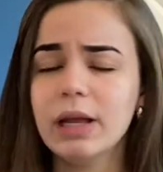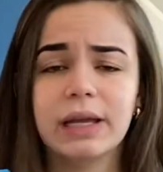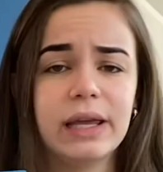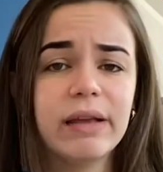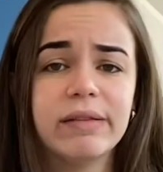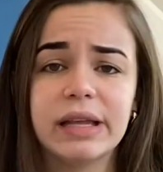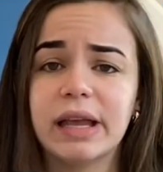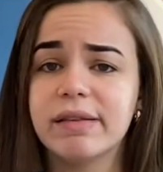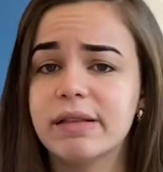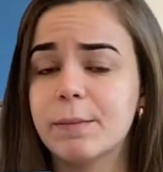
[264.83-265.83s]
E
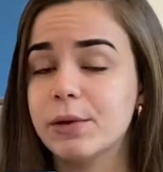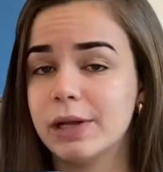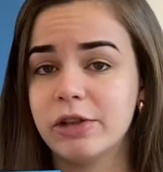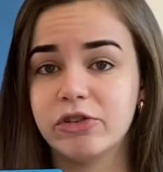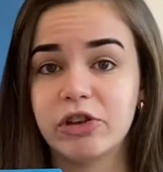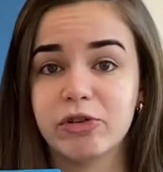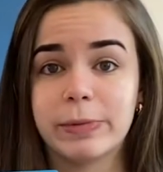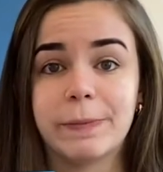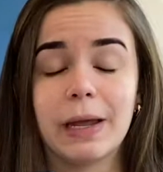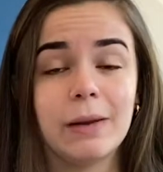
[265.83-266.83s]
assim, esse sabonete deixa
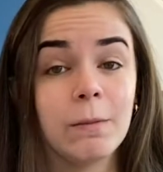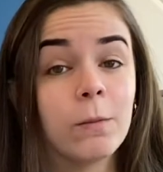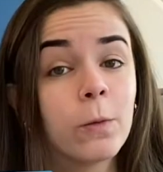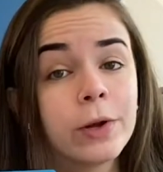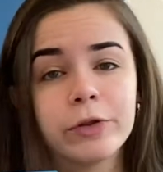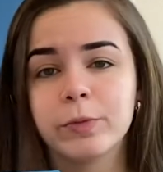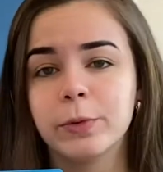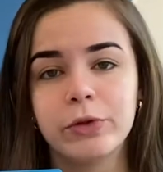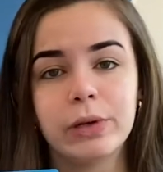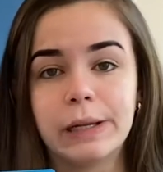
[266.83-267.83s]
minha pele muito,
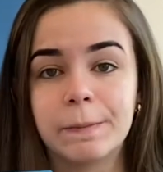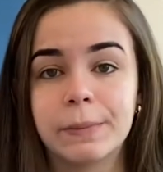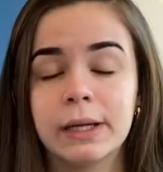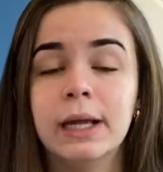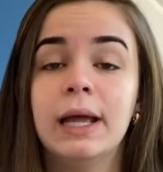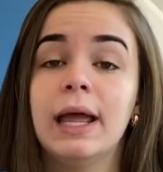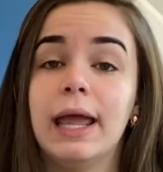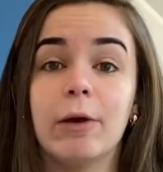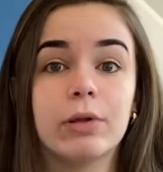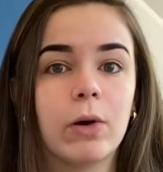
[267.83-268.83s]
muito limpa.
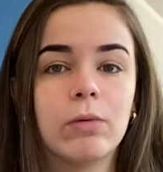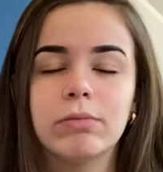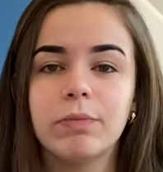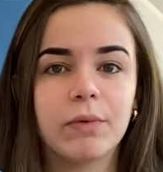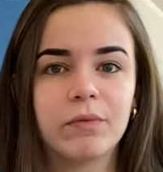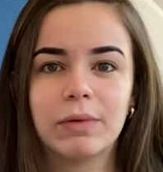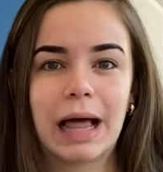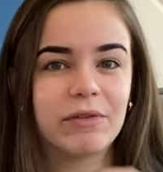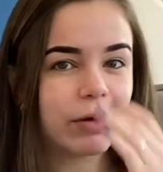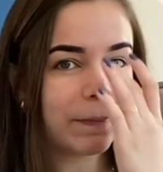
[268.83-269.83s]
Eu não
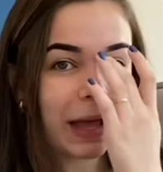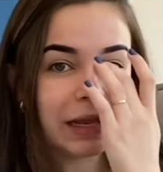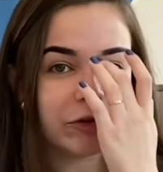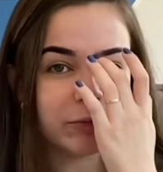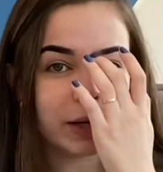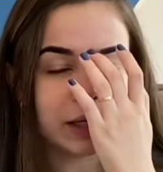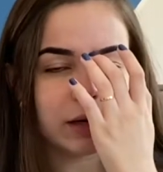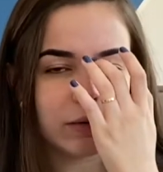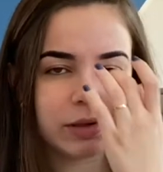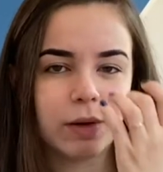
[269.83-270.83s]
lavo a pele de
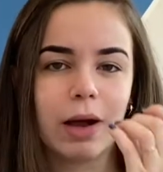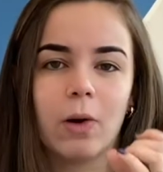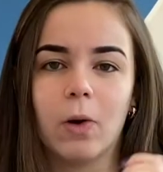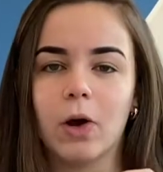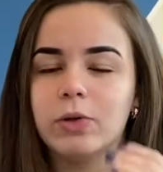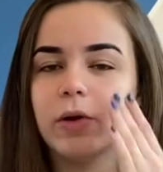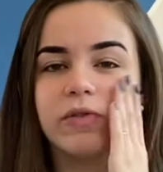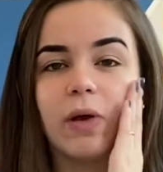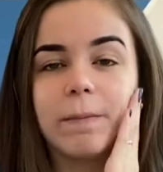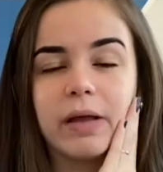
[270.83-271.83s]
manhã, quando eu acordo eu
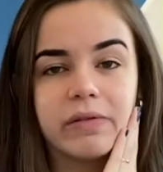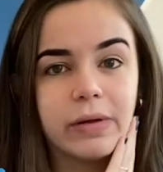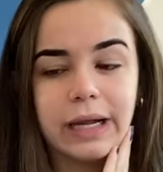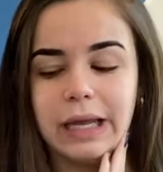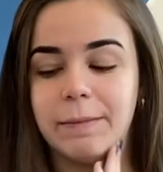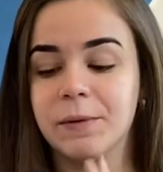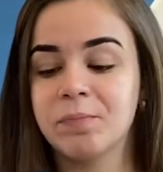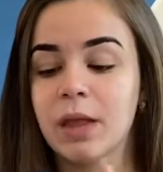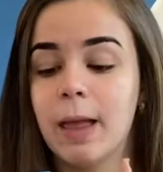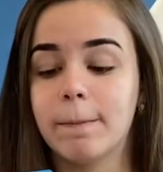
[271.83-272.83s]
só passo creme.
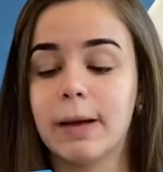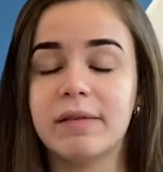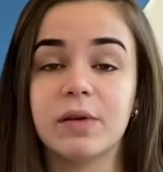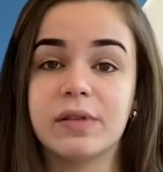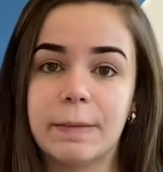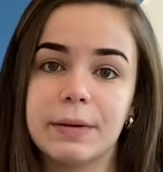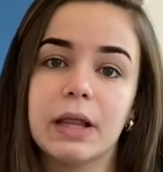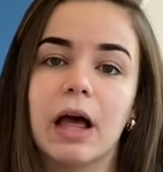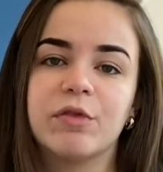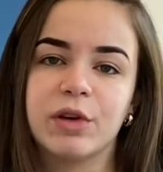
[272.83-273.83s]
Mas eu sempre
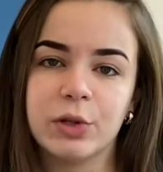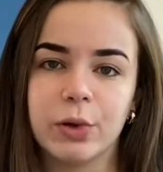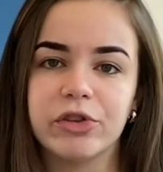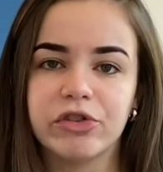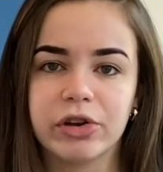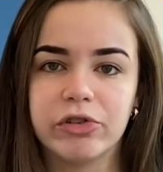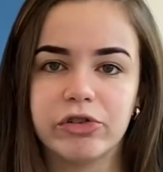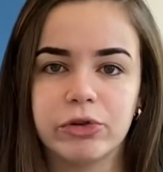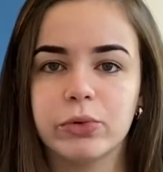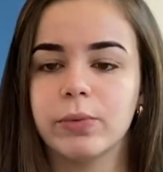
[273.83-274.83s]
lavo à noite antes
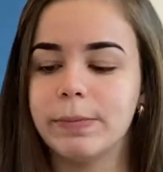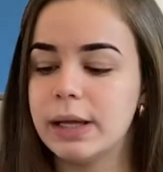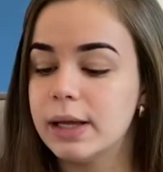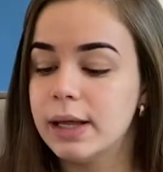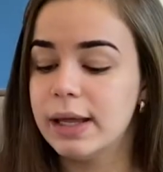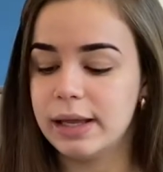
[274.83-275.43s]
de dormir.